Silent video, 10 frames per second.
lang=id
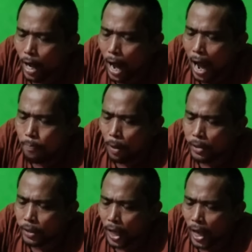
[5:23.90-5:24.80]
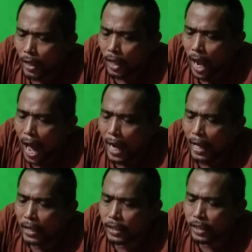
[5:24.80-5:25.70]
Dapat sereket lah
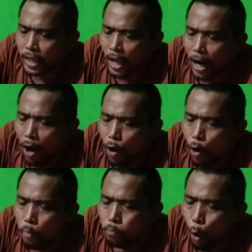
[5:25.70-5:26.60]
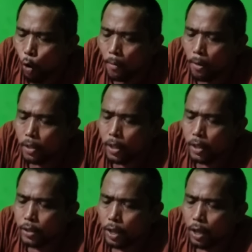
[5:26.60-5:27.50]
kayak sini lah goblok emang dia
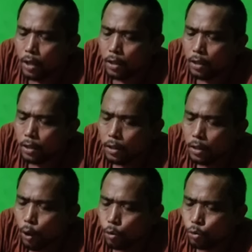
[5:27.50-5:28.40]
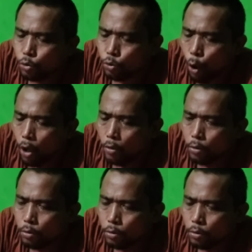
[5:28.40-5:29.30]
ini ya. Lontong
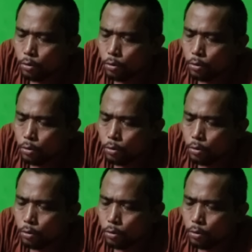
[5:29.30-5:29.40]
itu.